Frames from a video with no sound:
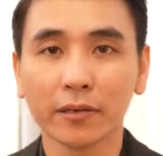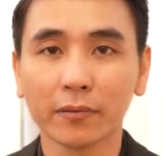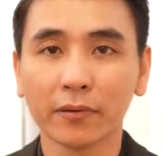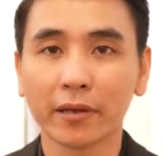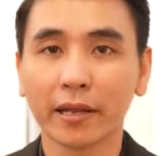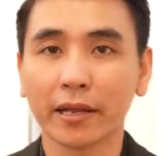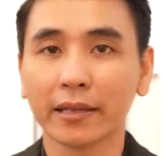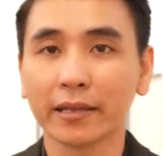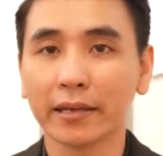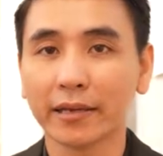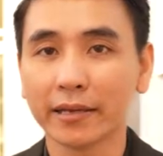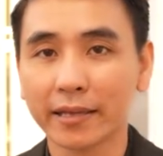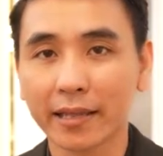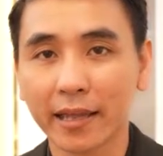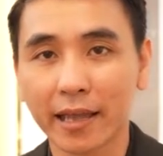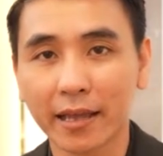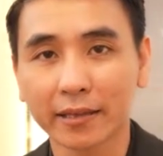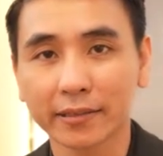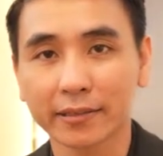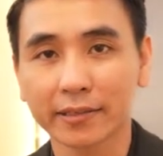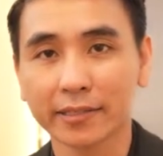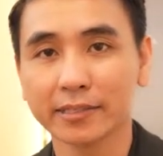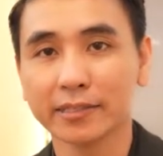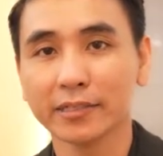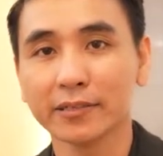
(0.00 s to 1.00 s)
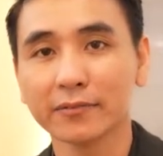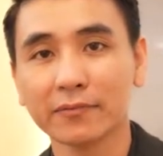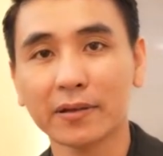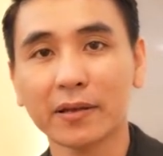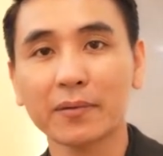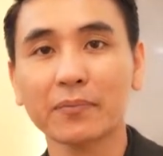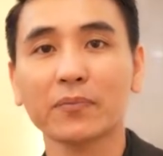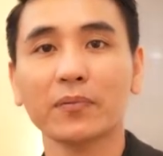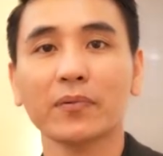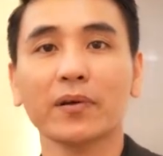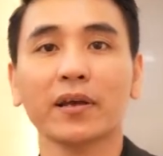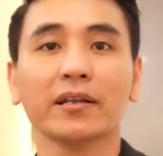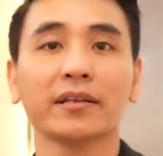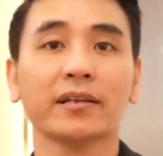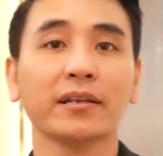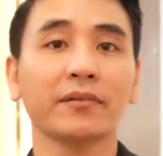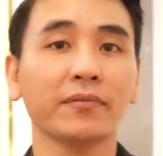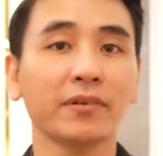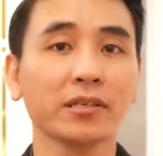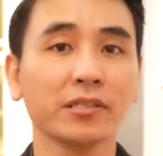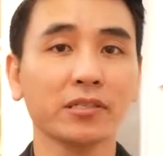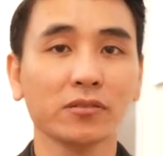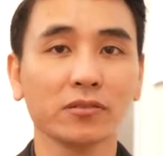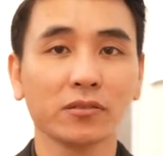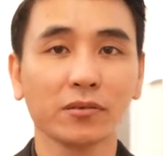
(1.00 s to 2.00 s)
điều kiện thời gian thì xin phép quý khách đến
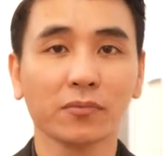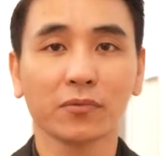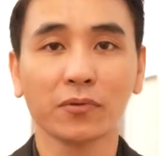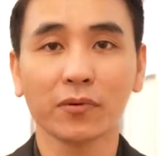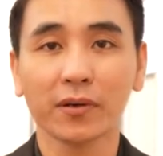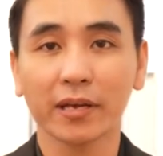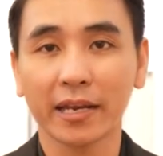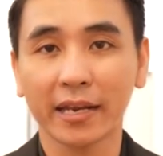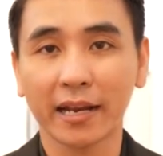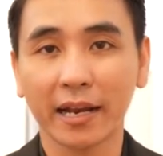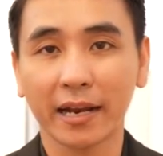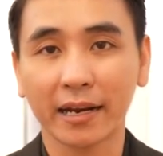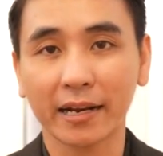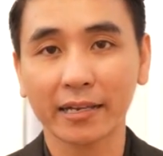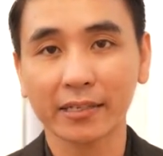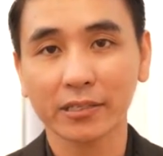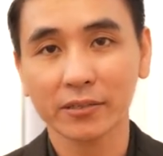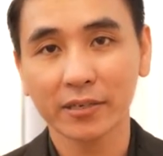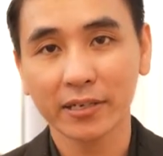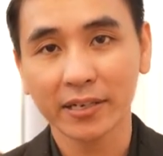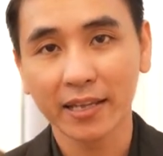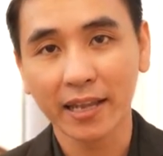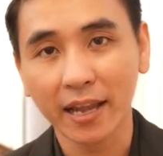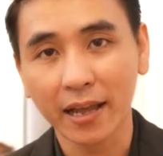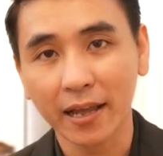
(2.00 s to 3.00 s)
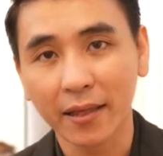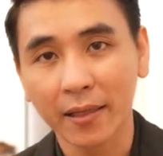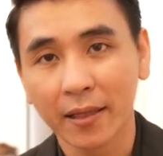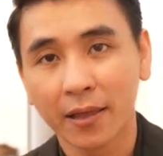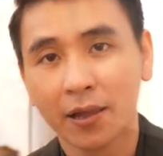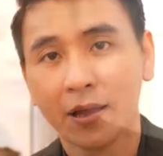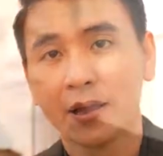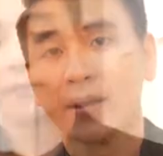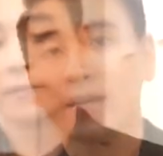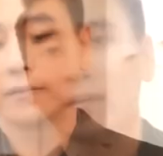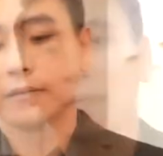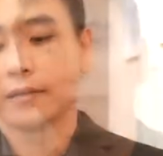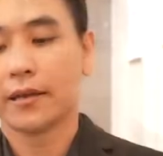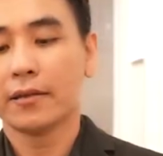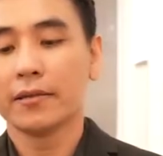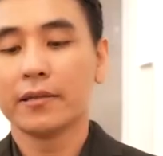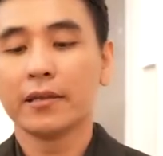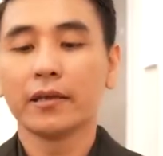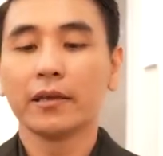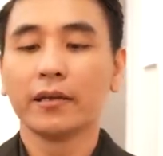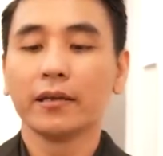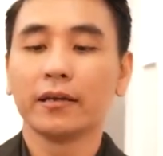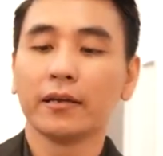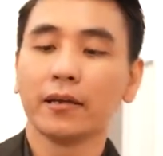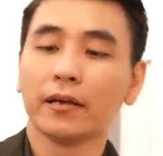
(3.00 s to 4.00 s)
với showroom Kỳ Lân Luxury nhé. Nếu
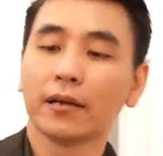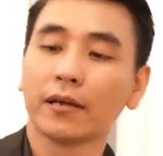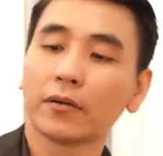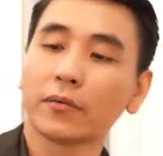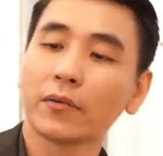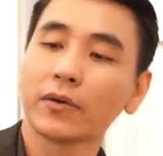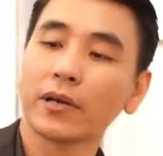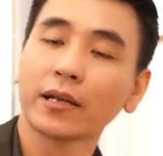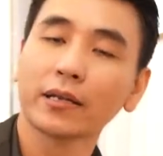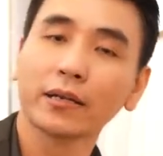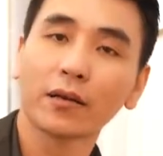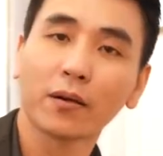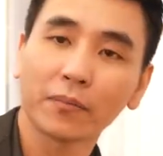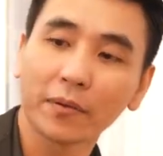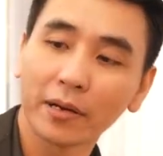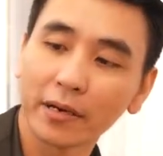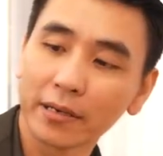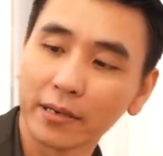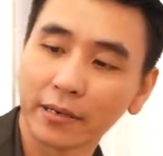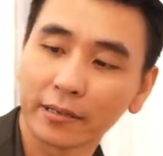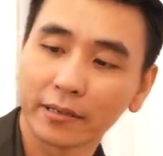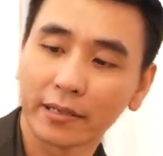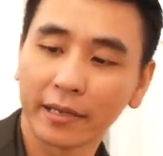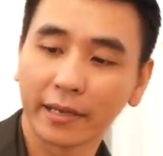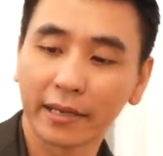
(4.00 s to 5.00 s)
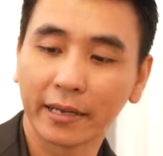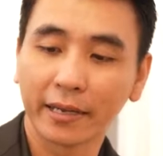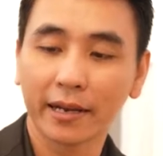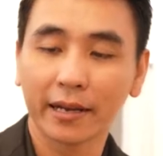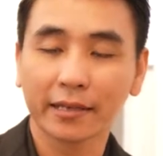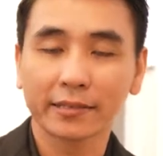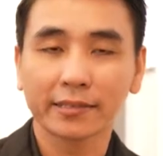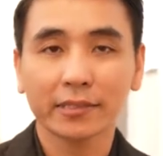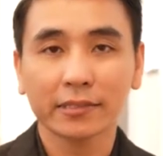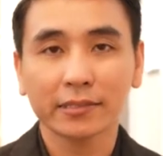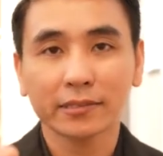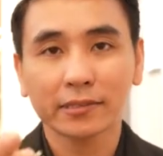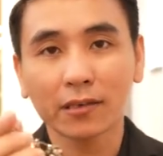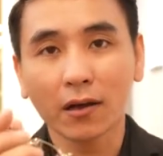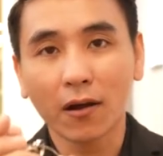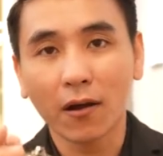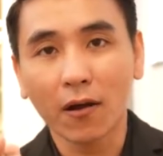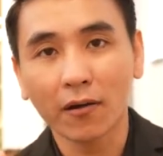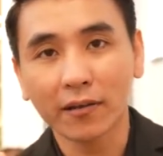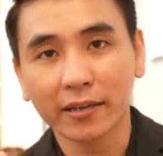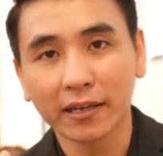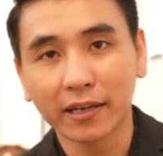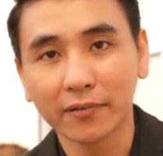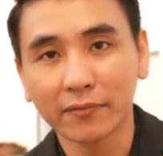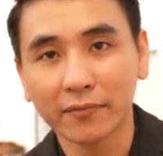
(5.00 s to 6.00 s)
như quý khách không đến được thì Kỳ Lân sẽ
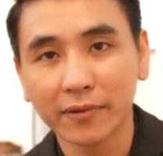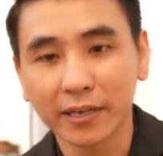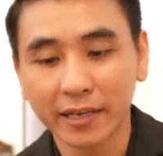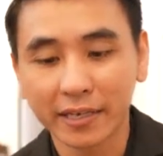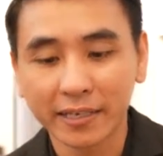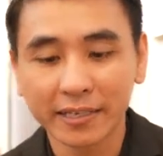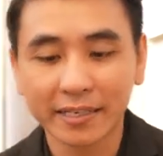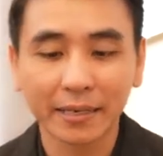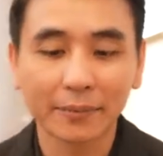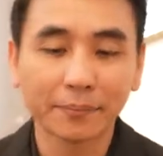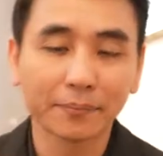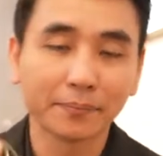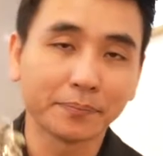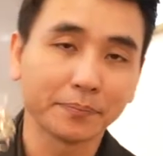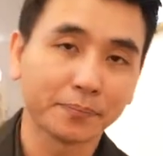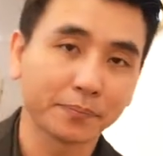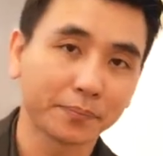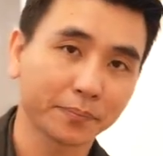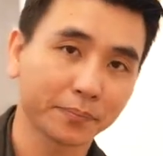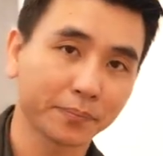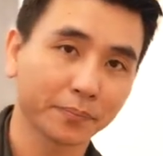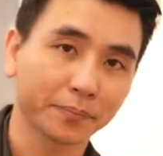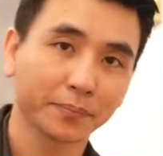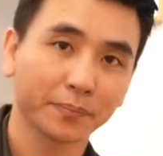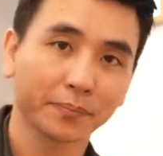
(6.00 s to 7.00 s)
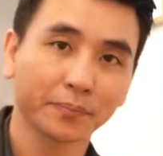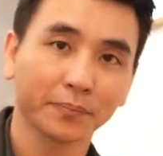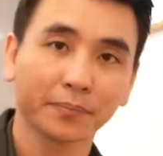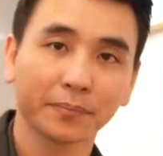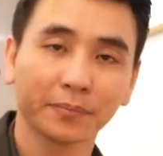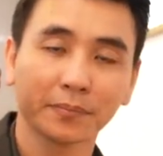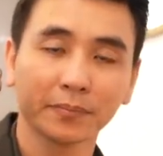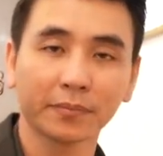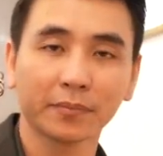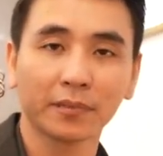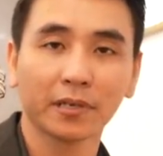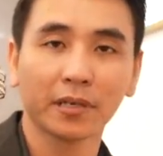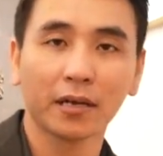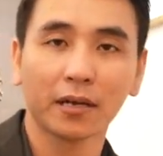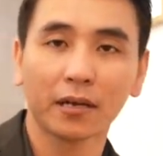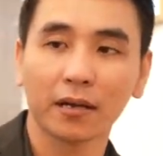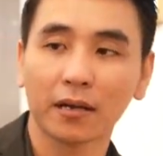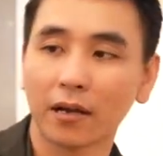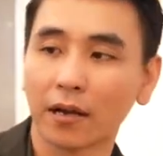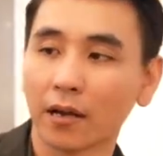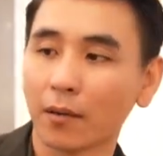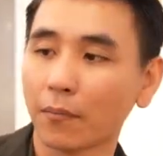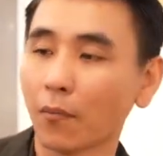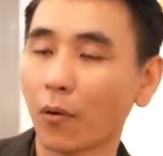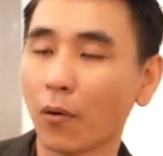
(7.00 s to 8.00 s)
cho nhân viên cầm
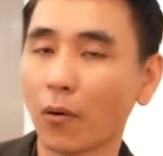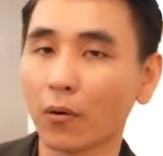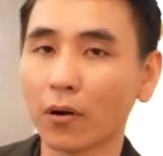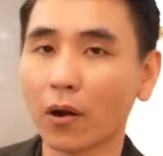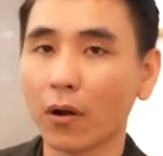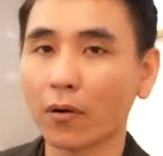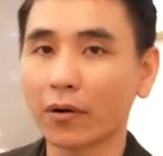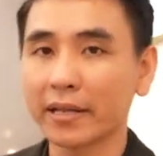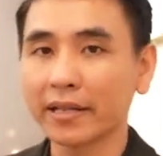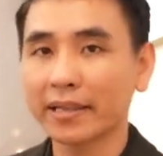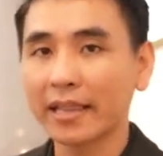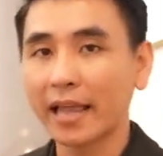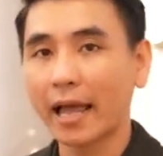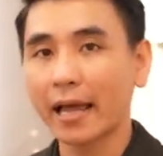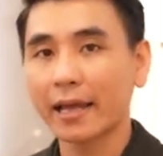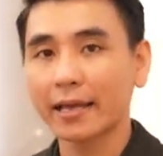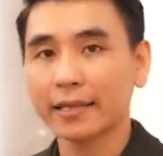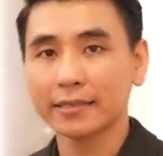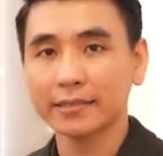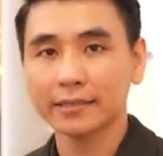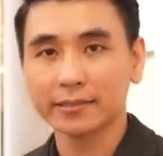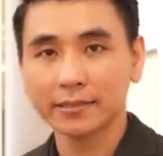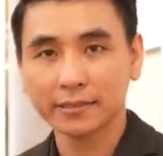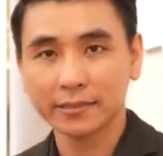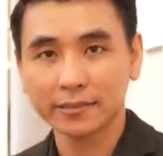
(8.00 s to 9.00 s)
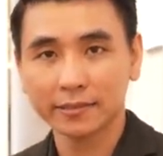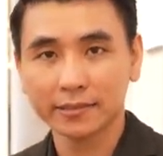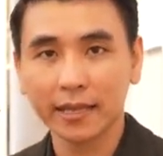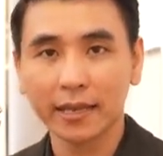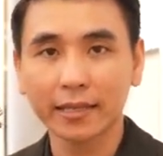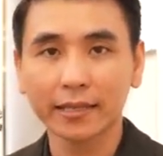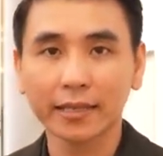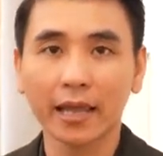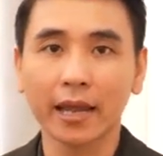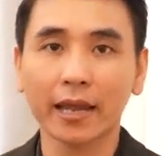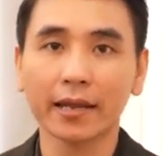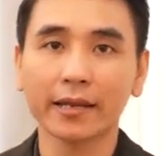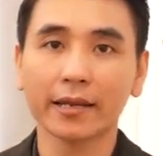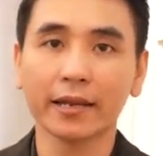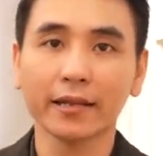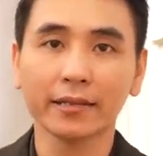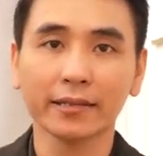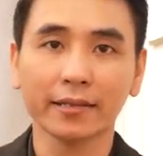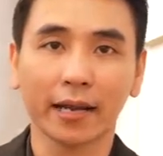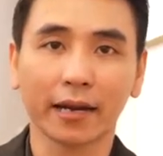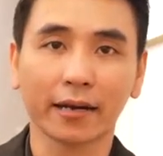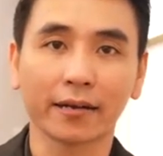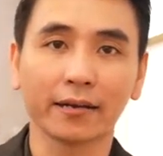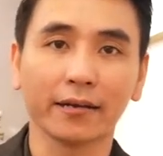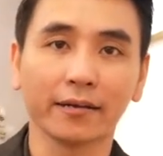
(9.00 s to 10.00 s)
bộ đo ni tay, size tay đến
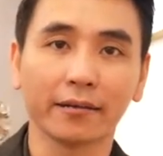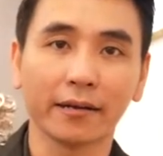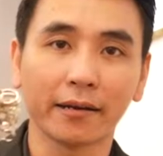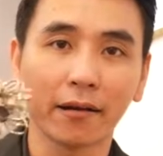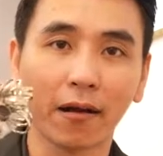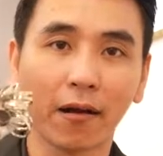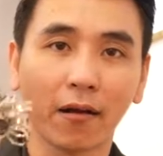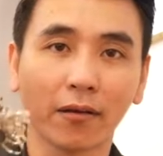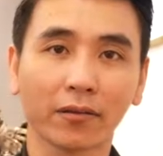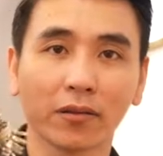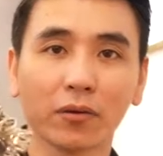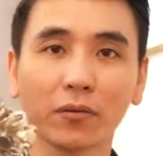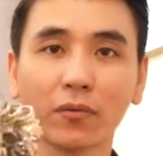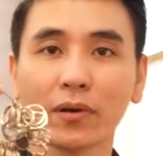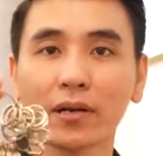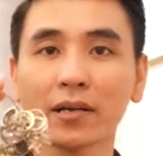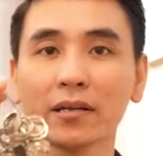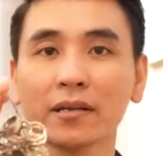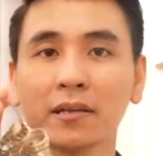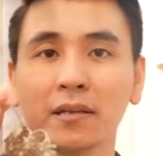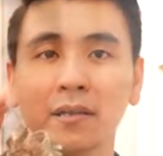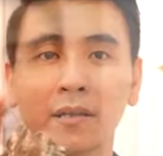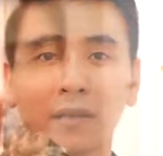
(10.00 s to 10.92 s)
tận nơi để đo cho quý khách,